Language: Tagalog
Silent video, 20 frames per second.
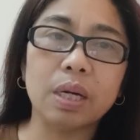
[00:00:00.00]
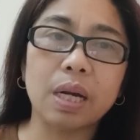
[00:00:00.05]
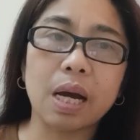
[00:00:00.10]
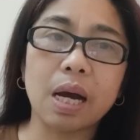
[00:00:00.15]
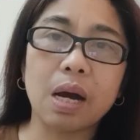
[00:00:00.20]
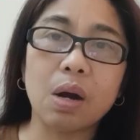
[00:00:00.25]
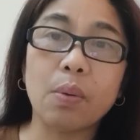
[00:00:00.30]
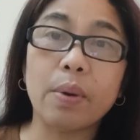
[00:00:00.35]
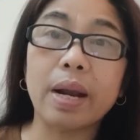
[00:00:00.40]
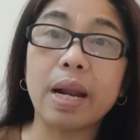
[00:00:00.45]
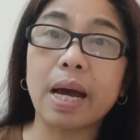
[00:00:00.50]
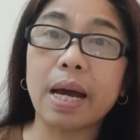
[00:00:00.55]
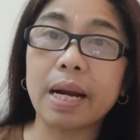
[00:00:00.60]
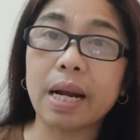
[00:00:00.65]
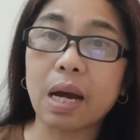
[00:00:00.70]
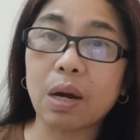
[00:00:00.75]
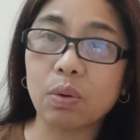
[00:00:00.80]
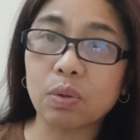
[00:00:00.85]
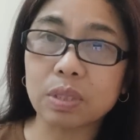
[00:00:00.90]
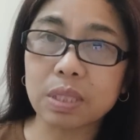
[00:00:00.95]
na wala
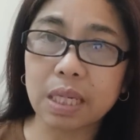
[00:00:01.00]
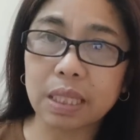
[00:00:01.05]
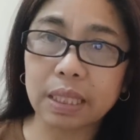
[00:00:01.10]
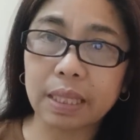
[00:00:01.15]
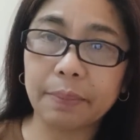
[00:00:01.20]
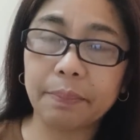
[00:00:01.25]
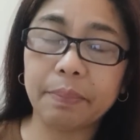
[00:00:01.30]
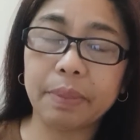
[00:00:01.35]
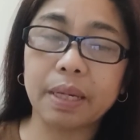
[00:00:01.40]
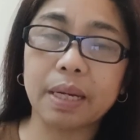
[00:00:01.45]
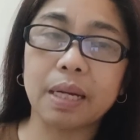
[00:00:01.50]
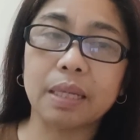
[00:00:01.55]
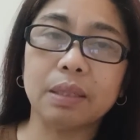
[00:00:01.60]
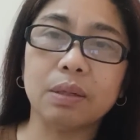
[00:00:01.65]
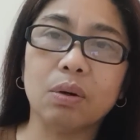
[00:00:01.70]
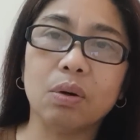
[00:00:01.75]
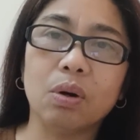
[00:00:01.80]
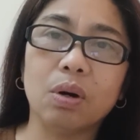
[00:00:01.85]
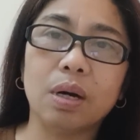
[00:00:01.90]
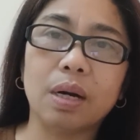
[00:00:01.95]
na ako sa
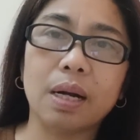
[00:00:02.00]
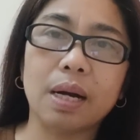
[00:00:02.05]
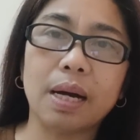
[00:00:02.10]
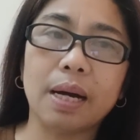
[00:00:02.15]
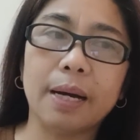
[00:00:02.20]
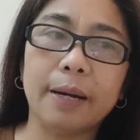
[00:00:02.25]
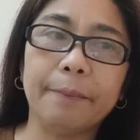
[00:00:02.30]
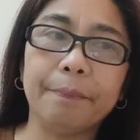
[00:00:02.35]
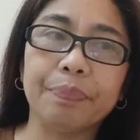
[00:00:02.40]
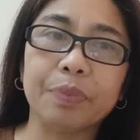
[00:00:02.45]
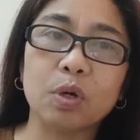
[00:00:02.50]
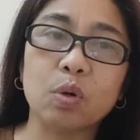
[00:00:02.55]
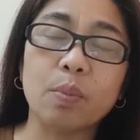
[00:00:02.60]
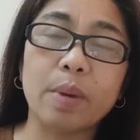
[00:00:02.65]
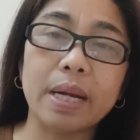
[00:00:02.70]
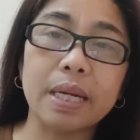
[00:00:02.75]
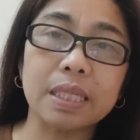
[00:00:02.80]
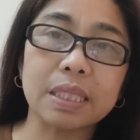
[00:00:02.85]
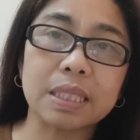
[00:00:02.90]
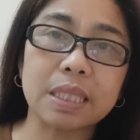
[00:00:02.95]
timbirador, um,
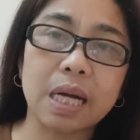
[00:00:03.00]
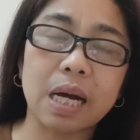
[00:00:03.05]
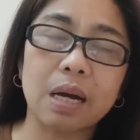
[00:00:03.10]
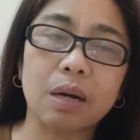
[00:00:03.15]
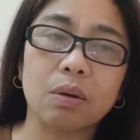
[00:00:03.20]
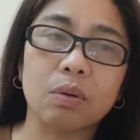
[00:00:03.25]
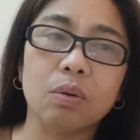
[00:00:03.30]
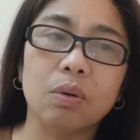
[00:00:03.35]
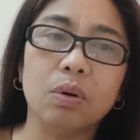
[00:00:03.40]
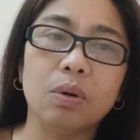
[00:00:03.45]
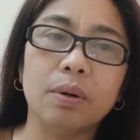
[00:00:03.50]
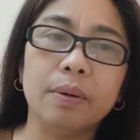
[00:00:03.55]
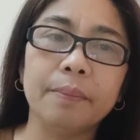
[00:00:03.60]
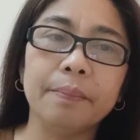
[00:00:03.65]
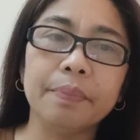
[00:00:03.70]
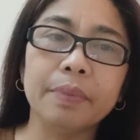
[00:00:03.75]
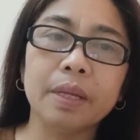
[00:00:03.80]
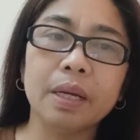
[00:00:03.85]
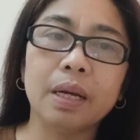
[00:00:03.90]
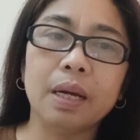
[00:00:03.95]
umalis na ako.
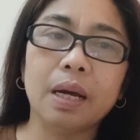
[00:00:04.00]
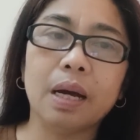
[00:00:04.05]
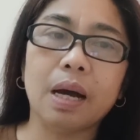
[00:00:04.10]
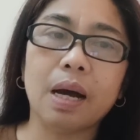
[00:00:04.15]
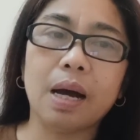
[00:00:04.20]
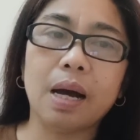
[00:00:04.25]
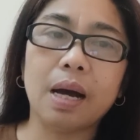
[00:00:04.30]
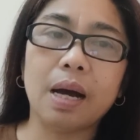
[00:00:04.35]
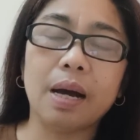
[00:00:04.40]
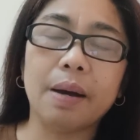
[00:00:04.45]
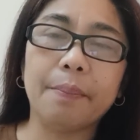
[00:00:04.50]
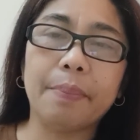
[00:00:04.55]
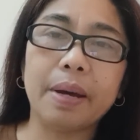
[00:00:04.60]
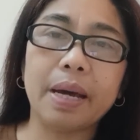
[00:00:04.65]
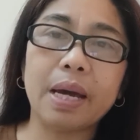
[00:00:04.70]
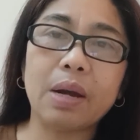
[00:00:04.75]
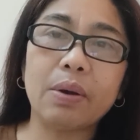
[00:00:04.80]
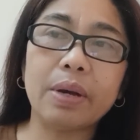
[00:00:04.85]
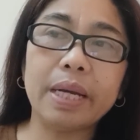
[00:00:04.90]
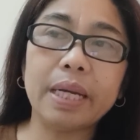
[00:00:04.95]
Uh,
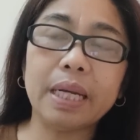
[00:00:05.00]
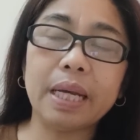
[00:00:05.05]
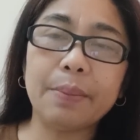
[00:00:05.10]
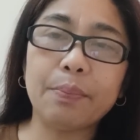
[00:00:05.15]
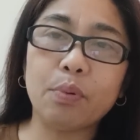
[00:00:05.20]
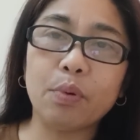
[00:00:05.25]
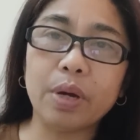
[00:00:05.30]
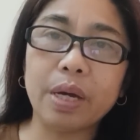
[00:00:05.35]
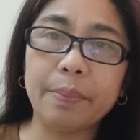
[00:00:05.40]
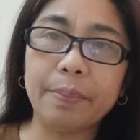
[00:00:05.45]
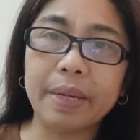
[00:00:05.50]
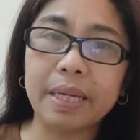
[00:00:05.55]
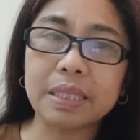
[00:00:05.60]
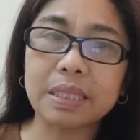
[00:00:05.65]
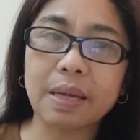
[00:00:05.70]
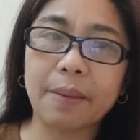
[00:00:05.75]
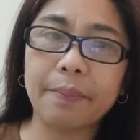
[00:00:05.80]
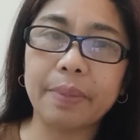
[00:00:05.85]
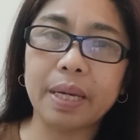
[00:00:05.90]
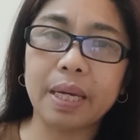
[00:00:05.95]
pero hindi po ibig
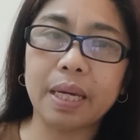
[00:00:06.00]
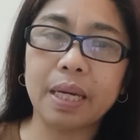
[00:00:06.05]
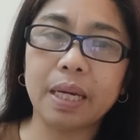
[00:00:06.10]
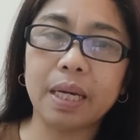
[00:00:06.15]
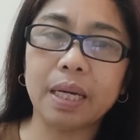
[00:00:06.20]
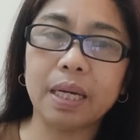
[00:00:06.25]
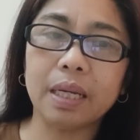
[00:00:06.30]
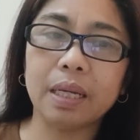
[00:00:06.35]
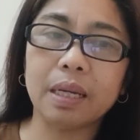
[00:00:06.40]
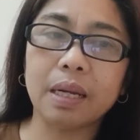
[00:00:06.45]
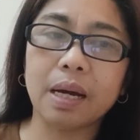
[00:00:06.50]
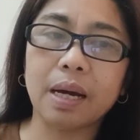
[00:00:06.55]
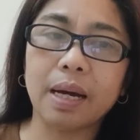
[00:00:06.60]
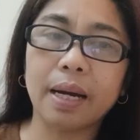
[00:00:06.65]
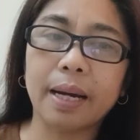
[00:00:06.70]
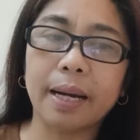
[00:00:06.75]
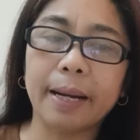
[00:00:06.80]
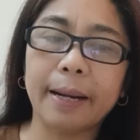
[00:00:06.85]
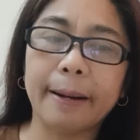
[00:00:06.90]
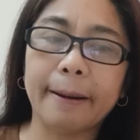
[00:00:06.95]
sabihin na
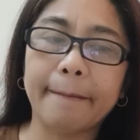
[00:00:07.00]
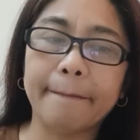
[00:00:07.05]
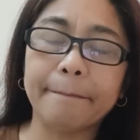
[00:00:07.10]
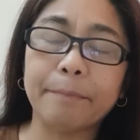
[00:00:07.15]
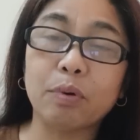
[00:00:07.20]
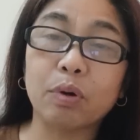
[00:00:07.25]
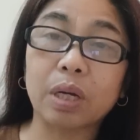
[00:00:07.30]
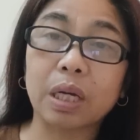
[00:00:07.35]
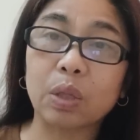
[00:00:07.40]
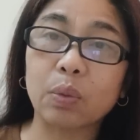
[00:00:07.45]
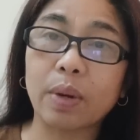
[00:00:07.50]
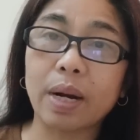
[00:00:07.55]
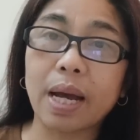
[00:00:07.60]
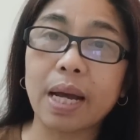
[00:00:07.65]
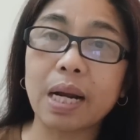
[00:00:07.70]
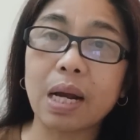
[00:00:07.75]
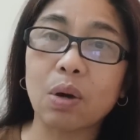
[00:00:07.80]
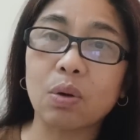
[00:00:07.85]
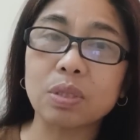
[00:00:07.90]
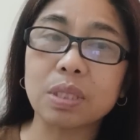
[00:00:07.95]
um,
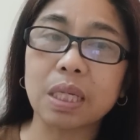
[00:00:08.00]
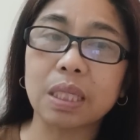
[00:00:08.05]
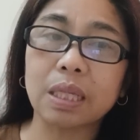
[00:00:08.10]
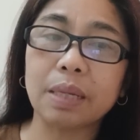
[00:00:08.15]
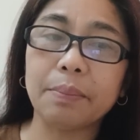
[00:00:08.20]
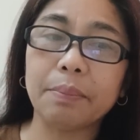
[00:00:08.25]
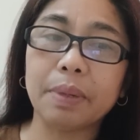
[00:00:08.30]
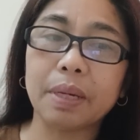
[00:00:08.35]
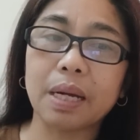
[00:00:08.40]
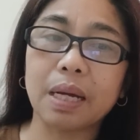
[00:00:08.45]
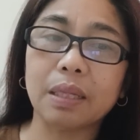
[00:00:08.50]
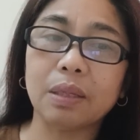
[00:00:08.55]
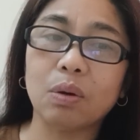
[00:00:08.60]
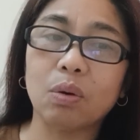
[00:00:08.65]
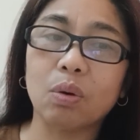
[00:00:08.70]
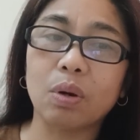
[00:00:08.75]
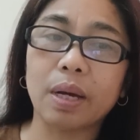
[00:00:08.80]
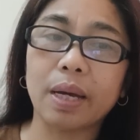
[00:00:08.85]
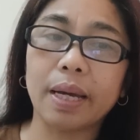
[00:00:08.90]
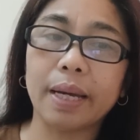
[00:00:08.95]
wala na ako sa
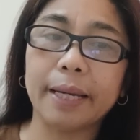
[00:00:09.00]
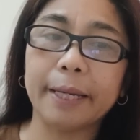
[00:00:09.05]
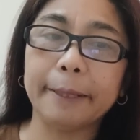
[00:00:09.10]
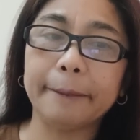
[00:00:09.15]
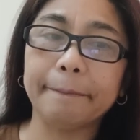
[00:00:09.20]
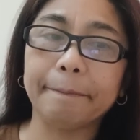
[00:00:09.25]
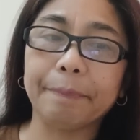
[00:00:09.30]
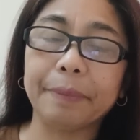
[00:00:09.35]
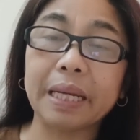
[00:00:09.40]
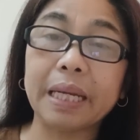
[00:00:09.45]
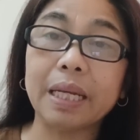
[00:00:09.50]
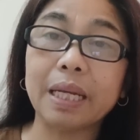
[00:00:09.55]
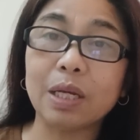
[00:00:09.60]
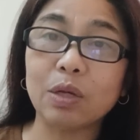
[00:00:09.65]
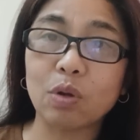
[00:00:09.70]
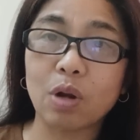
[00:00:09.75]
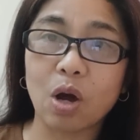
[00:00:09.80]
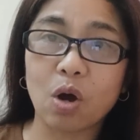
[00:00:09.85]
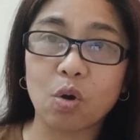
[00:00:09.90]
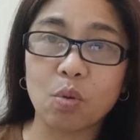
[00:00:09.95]
timbirador eh hindi
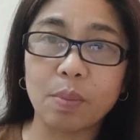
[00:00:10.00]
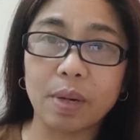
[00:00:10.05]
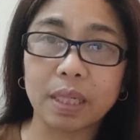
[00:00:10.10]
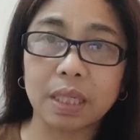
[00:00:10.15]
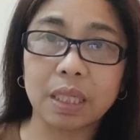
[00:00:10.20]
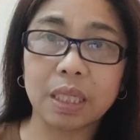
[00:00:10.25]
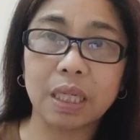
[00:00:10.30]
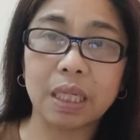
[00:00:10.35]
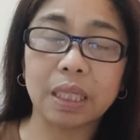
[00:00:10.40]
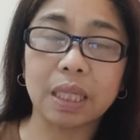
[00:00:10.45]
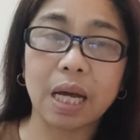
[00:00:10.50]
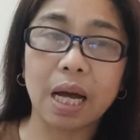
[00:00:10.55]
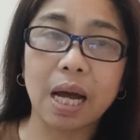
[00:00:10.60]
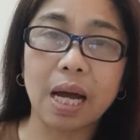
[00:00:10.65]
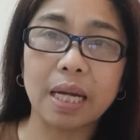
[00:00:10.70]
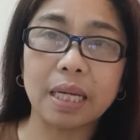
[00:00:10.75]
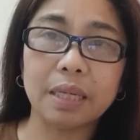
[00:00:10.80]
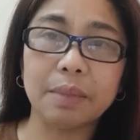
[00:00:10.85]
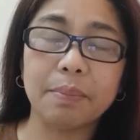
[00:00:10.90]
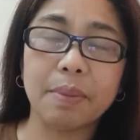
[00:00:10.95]
niyo na ako
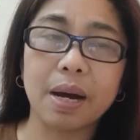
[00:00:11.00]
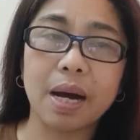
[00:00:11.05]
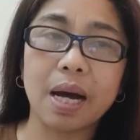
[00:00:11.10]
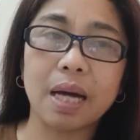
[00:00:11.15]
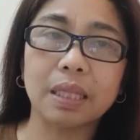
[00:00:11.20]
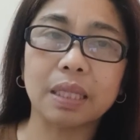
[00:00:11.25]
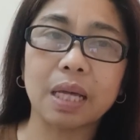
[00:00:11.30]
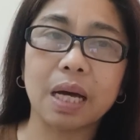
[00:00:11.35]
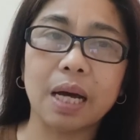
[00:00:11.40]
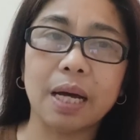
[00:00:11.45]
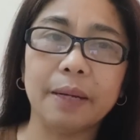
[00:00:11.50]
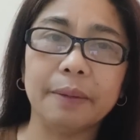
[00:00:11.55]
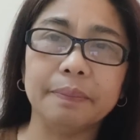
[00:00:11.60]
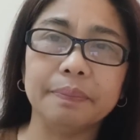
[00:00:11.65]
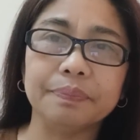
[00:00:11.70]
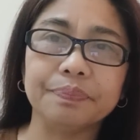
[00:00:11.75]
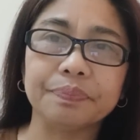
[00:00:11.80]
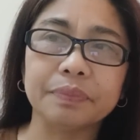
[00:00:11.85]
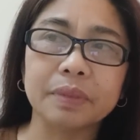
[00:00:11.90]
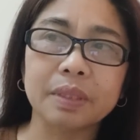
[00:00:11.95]
makikita, 'di ba? At
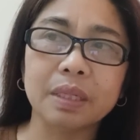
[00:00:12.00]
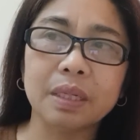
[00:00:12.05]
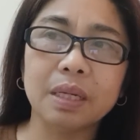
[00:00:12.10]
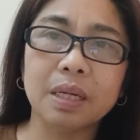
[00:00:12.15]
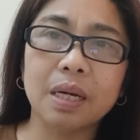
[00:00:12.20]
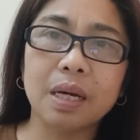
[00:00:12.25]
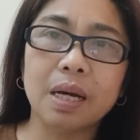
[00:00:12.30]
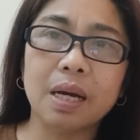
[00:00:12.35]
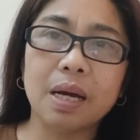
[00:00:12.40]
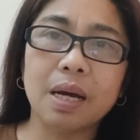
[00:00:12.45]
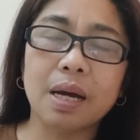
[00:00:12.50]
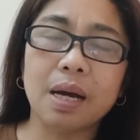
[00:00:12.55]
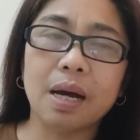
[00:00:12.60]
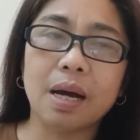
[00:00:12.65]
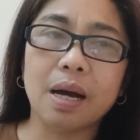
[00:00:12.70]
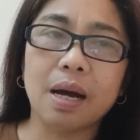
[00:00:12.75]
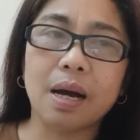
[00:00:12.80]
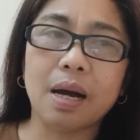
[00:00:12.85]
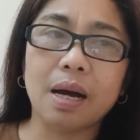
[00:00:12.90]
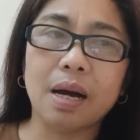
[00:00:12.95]
um
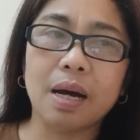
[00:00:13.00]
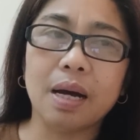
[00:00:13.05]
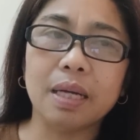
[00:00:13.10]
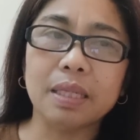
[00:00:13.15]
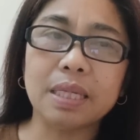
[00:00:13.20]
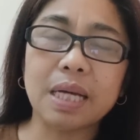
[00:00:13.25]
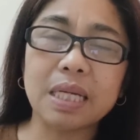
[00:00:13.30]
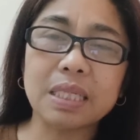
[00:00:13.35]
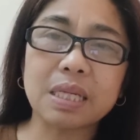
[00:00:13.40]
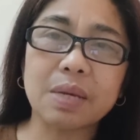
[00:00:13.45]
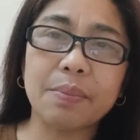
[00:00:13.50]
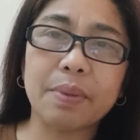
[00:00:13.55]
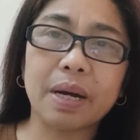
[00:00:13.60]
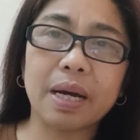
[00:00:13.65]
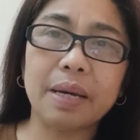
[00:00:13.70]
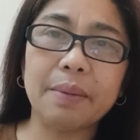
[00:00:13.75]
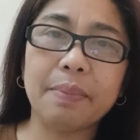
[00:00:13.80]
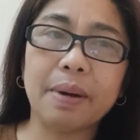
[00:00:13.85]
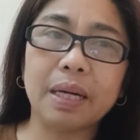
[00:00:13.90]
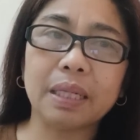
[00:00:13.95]
uh, diyan sa
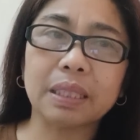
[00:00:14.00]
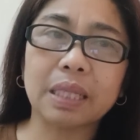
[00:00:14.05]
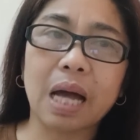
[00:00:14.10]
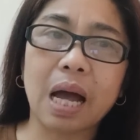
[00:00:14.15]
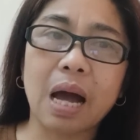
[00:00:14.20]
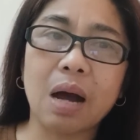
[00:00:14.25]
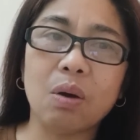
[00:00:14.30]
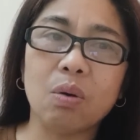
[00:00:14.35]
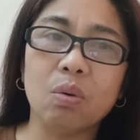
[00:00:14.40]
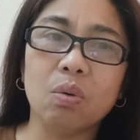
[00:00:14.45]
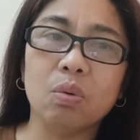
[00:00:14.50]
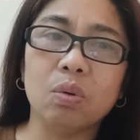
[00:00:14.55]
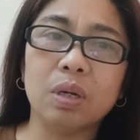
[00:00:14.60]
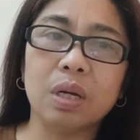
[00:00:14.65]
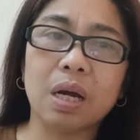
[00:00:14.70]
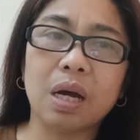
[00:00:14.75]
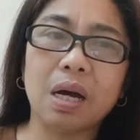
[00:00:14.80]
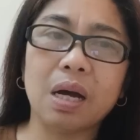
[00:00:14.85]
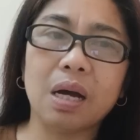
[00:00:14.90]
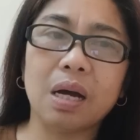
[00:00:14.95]
mga ibang tao
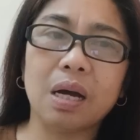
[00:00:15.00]
na